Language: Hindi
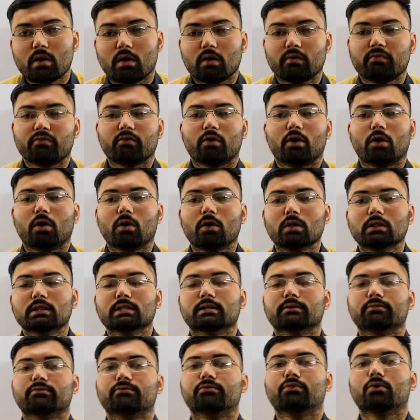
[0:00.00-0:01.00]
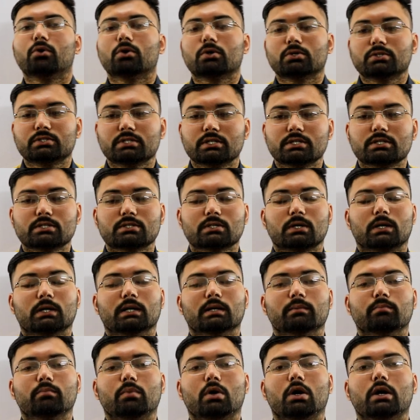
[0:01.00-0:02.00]
ऑफ ऑल द फोर्सेस ऑन
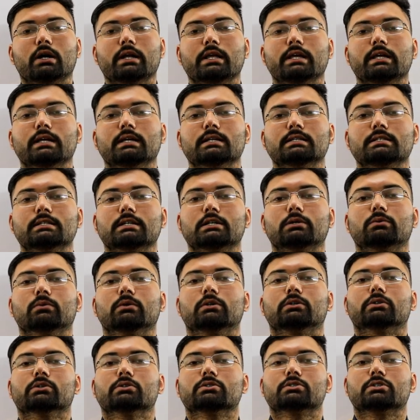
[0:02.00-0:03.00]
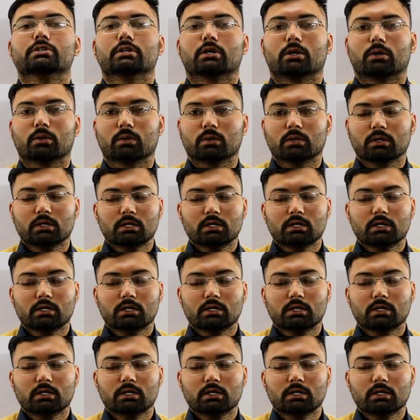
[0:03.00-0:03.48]
अ बॉडी इज इक्वल टू जीरो